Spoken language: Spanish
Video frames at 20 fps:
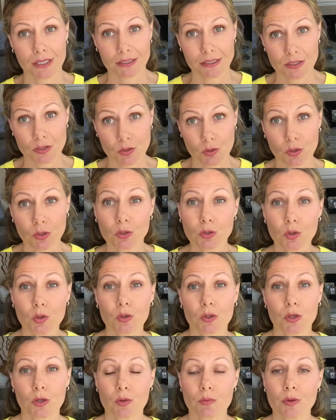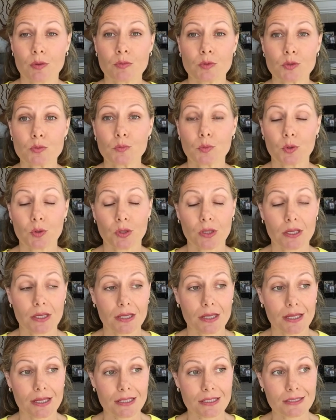atención en todo lo que comemos
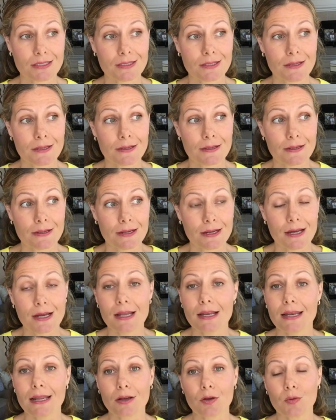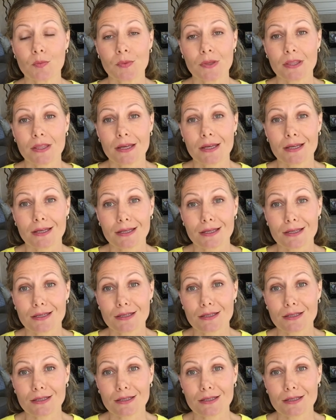porque es la comida